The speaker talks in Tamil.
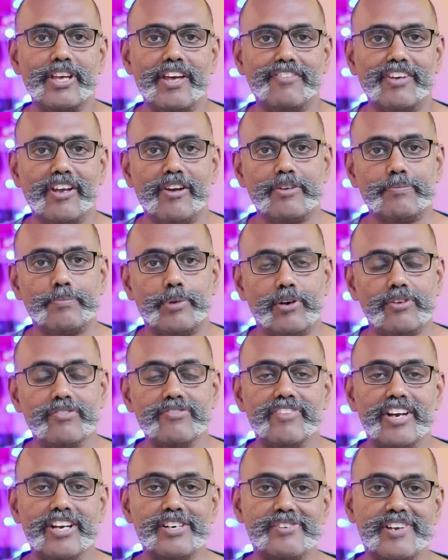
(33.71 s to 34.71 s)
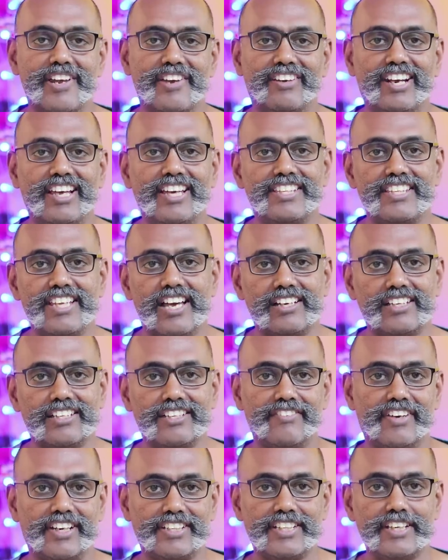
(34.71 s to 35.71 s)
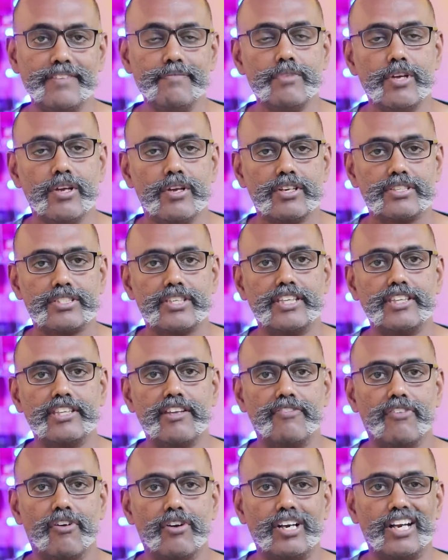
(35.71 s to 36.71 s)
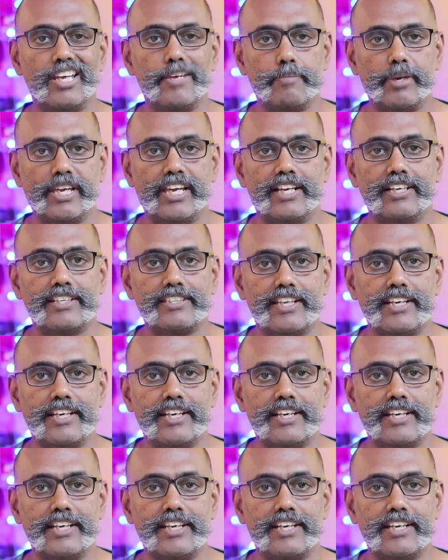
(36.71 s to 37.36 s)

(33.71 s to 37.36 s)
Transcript: எஃப் லெவன் ப்ரோவும் வெகு விரைவில் இந்தியாவுக்கு வருது ஸோ இந்த ஃபோனில் இப்போ எனக்கு